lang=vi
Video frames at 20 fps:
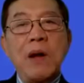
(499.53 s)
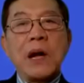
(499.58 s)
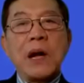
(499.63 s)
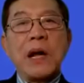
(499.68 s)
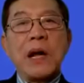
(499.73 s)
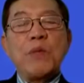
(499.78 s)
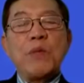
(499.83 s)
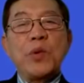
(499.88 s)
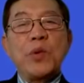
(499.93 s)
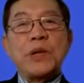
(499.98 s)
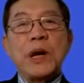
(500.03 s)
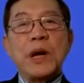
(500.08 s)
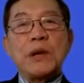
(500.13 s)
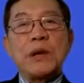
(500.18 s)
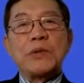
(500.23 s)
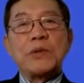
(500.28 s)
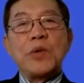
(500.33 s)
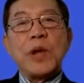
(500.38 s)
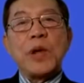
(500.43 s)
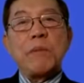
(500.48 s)
cái môi
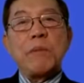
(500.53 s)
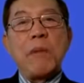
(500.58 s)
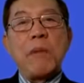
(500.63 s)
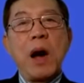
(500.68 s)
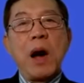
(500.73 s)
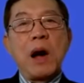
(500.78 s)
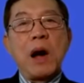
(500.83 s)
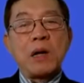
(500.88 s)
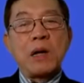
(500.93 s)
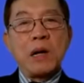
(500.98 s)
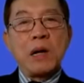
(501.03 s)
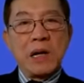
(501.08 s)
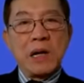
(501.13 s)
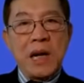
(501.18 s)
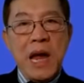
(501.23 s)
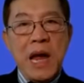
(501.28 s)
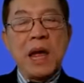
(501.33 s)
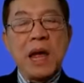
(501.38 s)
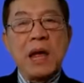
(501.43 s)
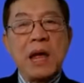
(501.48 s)
trường chúng ta mở cửa
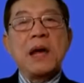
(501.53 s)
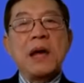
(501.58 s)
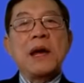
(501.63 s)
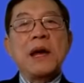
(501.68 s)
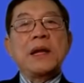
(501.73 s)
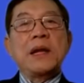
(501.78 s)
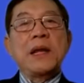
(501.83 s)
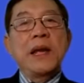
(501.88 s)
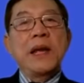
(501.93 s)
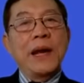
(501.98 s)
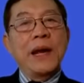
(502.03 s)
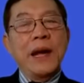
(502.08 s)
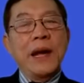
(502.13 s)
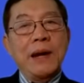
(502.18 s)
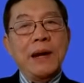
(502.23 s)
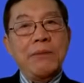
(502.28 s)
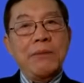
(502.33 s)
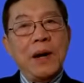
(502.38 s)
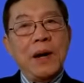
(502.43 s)
ra thì cái